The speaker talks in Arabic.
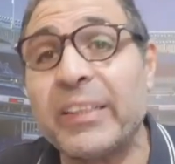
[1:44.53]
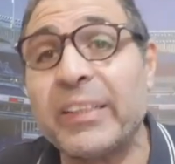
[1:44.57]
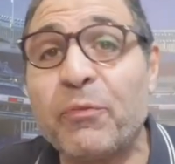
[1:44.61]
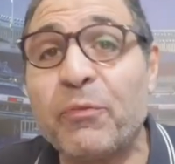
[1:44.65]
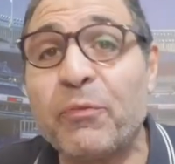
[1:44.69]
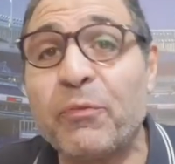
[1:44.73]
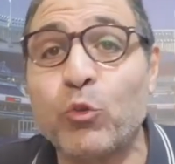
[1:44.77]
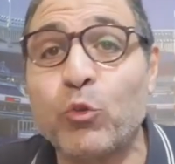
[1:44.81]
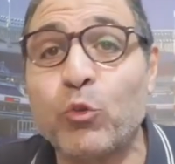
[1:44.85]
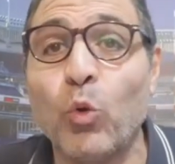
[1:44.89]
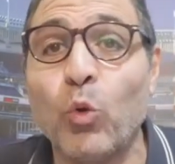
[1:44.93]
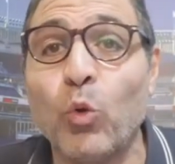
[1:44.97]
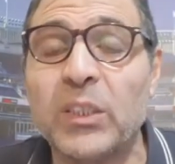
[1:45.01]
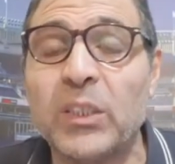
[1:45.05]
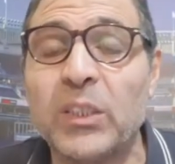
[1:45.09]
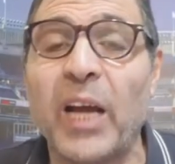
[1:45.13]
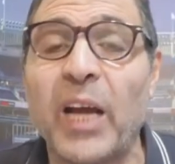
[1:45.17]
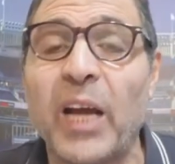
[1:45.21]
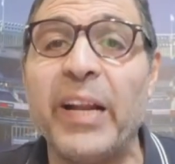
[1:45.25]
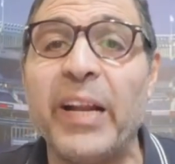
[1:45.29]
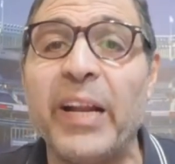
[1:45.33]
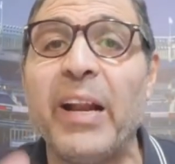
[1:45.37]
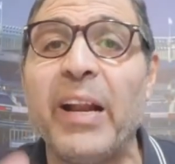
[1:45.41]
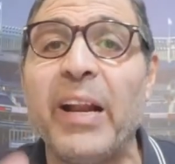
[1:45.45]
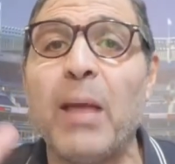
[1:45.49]
نفسه
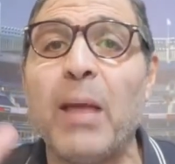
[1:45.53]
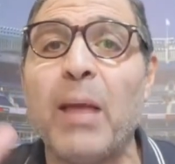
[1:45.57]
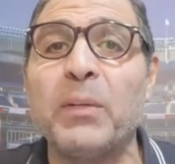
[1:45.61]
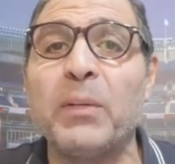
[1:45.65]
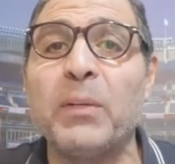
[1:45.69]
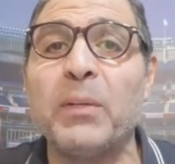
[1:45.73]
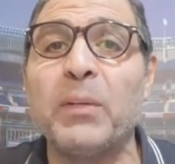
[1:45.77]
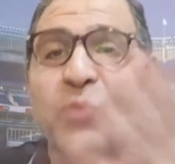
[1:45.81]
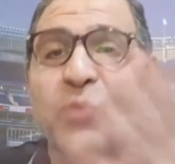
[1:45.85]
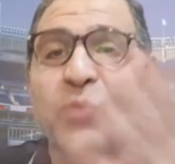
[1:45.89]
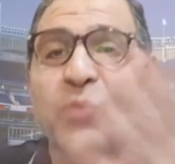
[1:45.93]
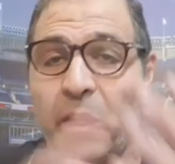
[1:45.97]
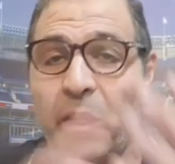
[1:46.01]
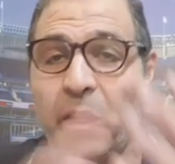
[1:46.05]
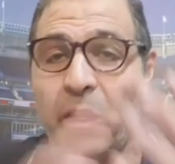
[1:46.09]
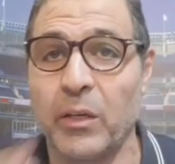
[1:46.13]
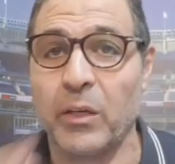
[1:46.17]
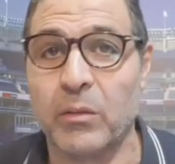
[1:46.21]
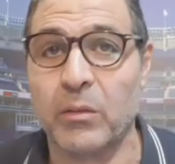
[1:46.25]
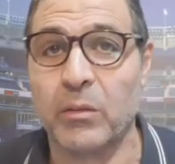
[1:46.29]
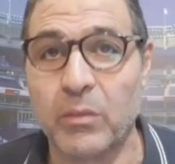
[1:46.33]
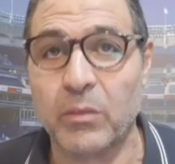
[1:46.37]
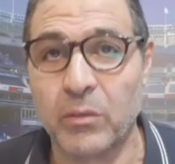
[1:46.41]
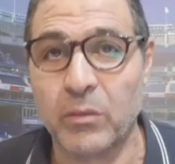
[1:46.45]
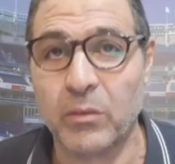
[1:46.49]
راح لابس في
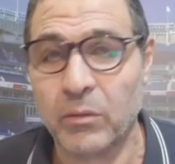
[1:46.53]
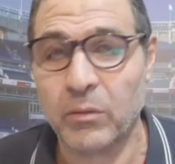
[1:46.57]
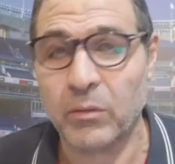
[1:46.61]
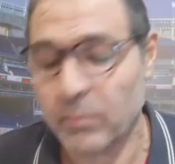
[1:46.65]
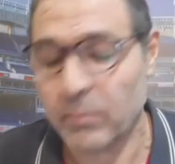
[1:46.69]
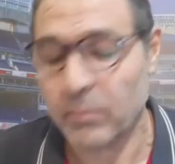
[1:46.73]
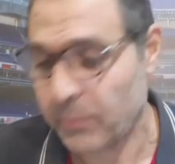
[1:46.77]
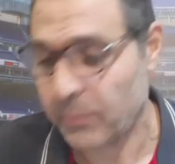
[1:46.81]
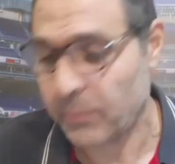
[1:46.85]
الحيط